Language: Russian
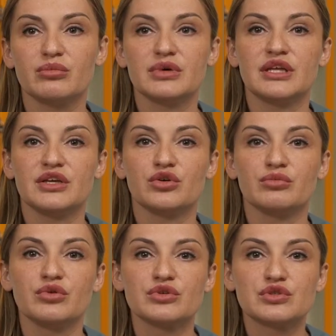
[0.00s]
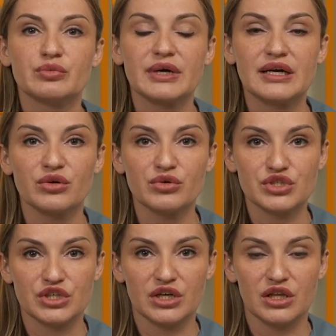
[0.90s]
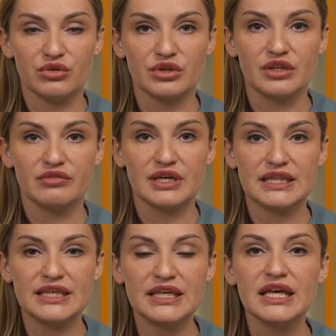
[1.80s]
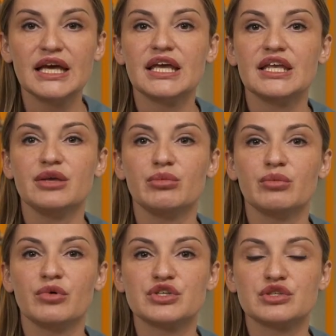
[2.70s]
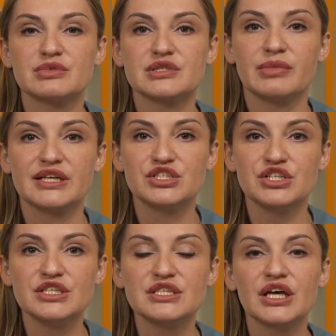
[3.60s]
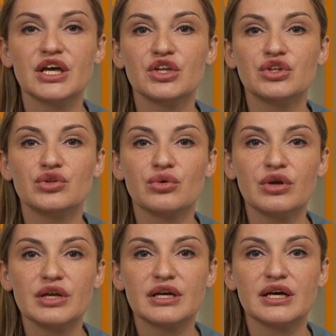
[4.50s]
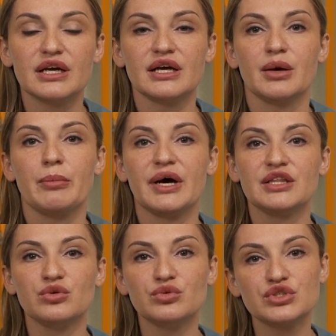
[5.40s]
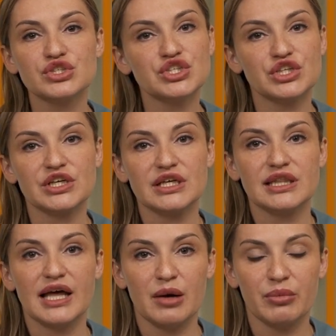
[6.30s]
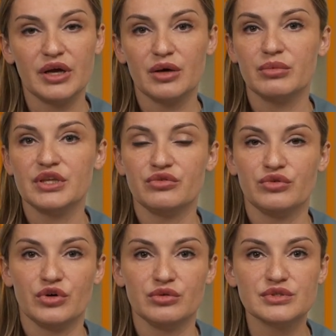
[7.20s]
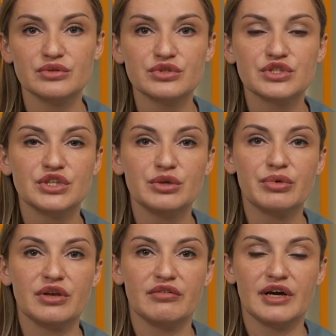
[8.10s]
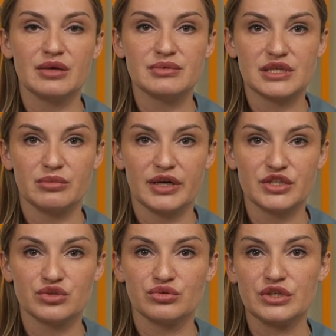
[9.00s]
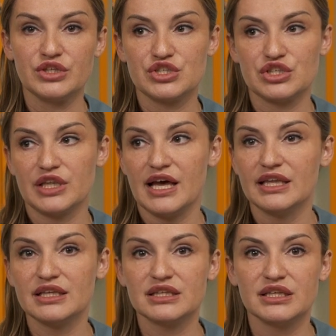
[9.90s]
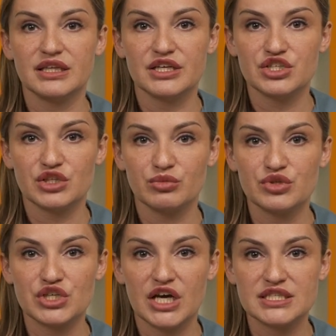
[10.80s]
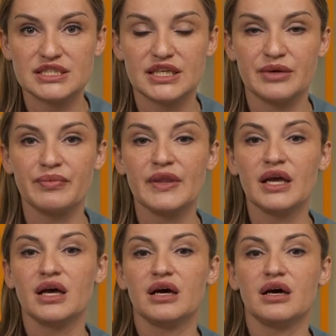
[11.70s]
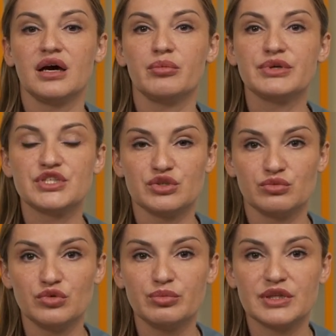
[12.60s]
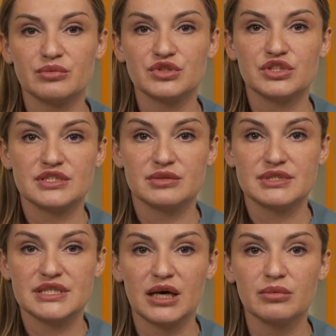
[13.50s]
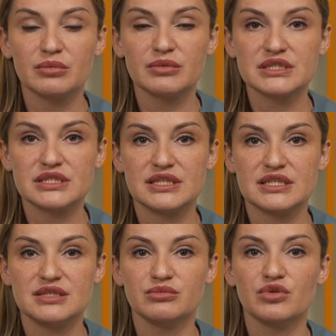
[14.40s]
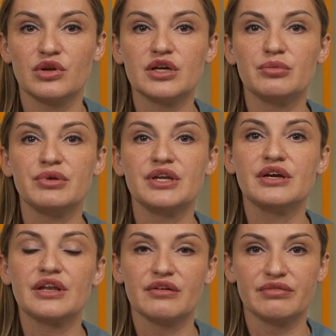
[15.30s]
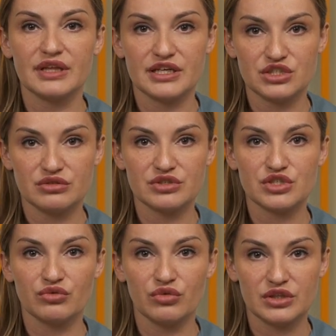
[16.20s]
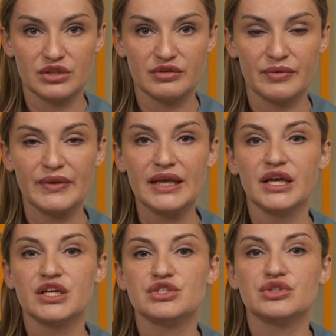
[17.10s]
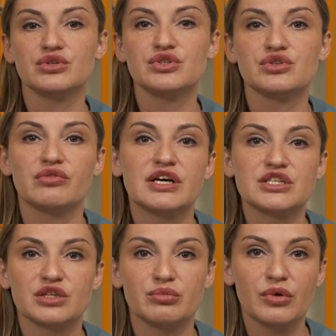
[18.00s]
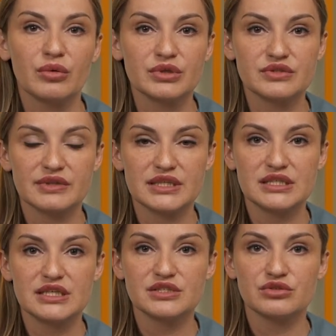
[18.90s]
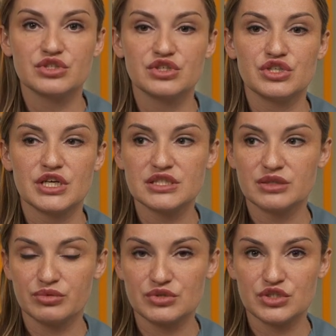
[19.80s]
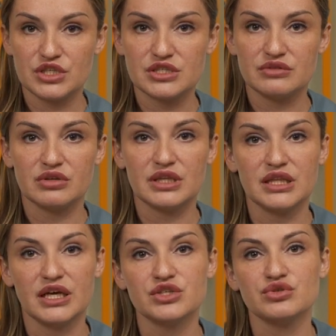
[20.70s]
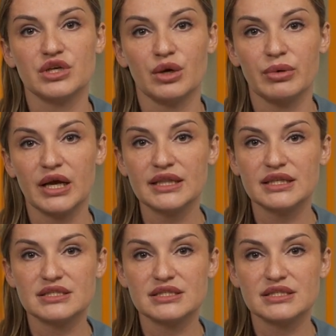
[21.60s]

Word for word: мы даем доступ хорошей холодной воды, и мы можем смочить только подушечки лап. Мы ни в коем случае не поливаем собачку из шланга на дачном участке, а почему? Потому что тем самым мы создадим только перегрев нашего животного. Что еще важно помнить? Владельцы очень часто, путешествуя на дачу и обратно,